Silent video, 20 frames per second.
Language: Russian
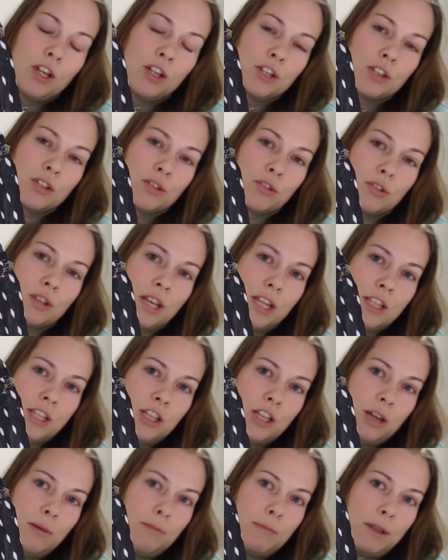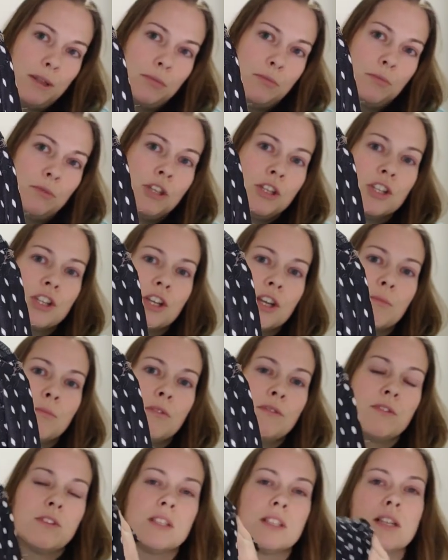что начали под мышками
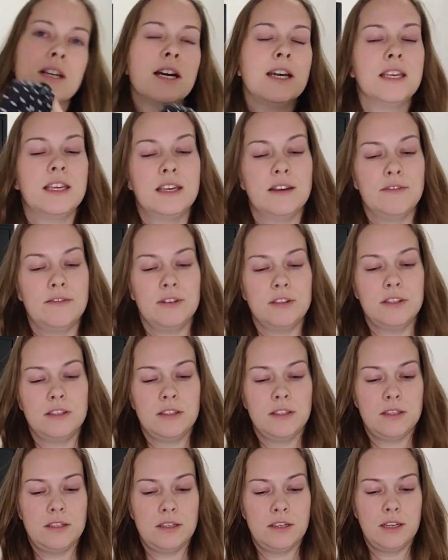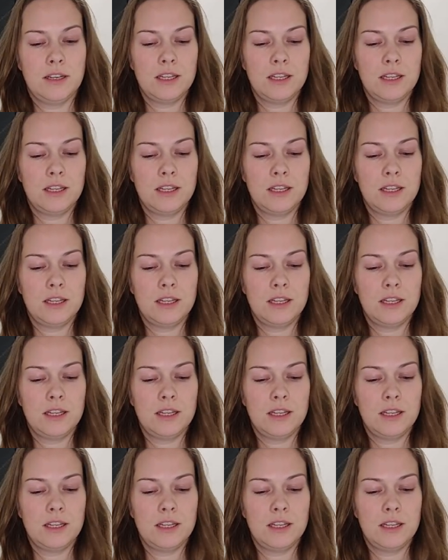выскакивать э,